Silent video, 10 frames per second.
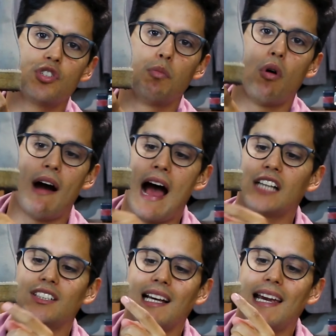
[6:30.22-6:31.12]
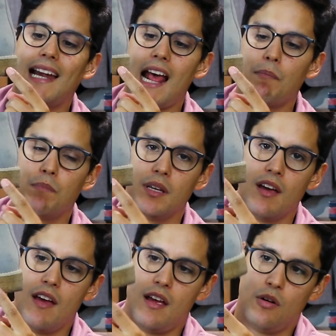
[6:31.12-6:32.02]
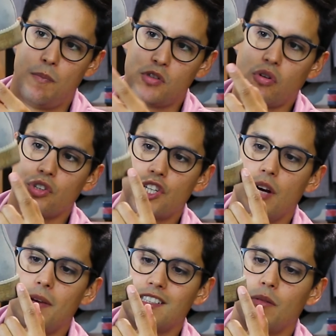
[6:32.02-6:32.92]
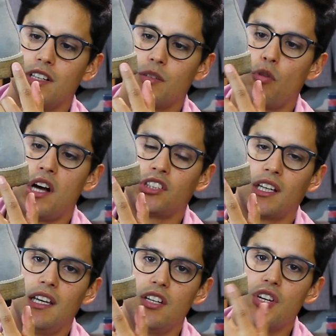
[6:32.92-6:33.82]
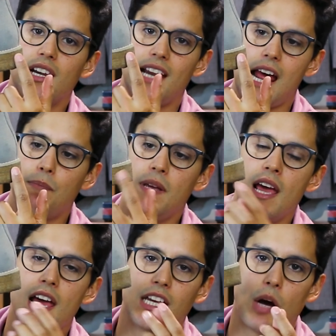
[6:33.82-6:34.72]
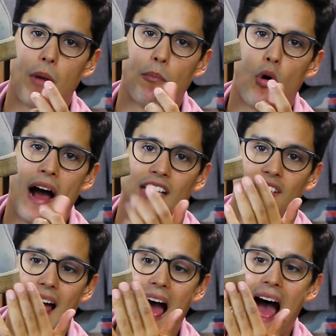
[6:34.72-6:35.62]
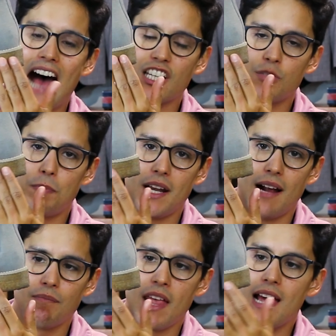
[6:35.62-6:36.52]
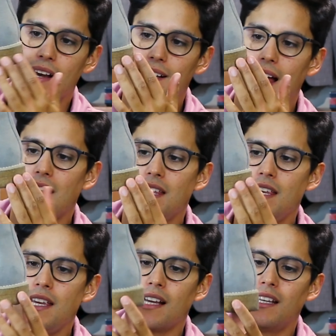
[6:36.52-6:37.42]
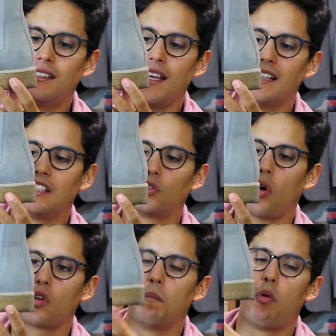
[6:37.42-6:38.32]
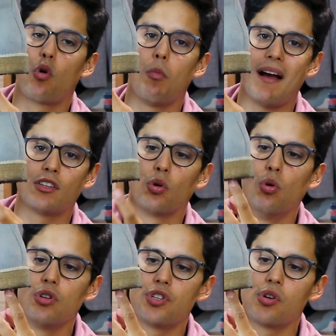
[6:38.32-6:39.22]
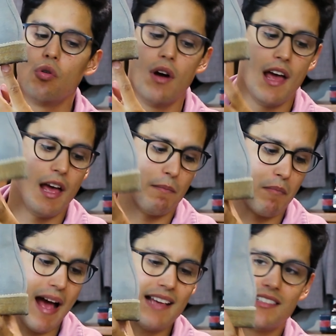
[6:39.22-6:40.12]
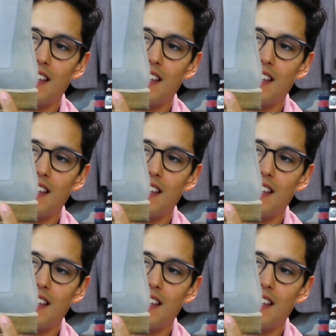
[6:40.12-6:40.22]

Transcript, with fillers: de borracha crepe. O pessoal chama essa, essa borracha aqui de crepe, que é uma borracha áspera, clarinha, que tem esse toque um pouco mais rústico, mas